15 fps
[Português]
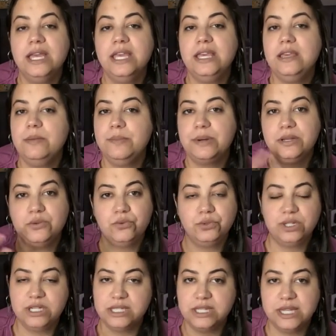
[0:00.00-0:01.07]
e para
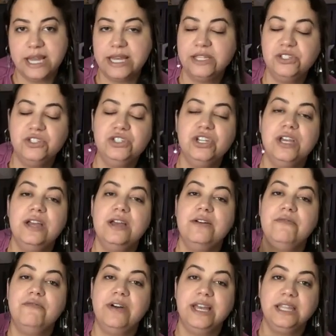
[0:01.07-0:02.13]
outras cidades
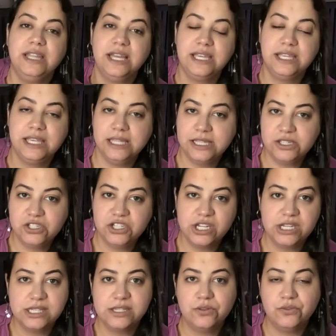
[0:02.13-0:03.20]
vai estar tá aqui na
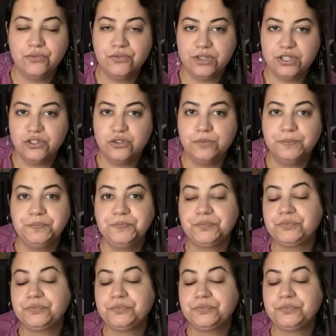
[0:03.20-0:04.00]
descrição do vídeo.